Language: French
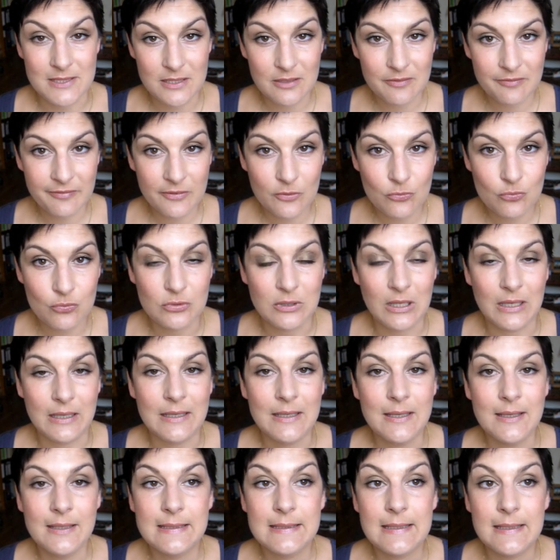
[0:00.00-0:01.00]
Sylvie
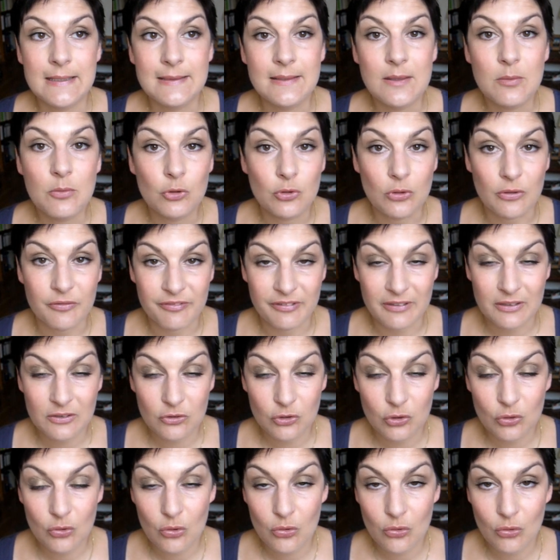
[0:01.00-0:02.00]
Coudray, qui a été pendant
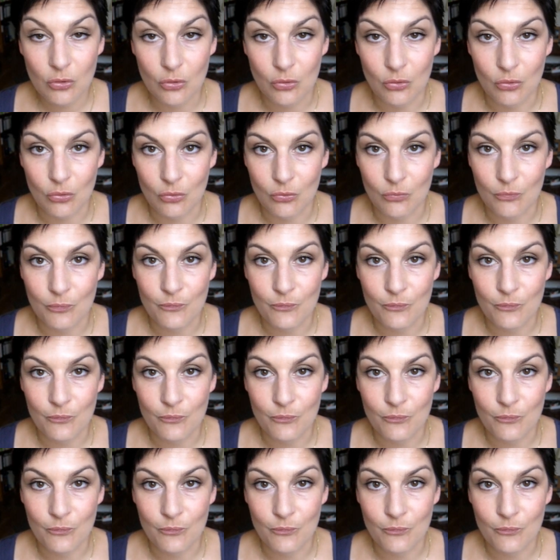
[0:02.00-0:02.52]
20 ans euh,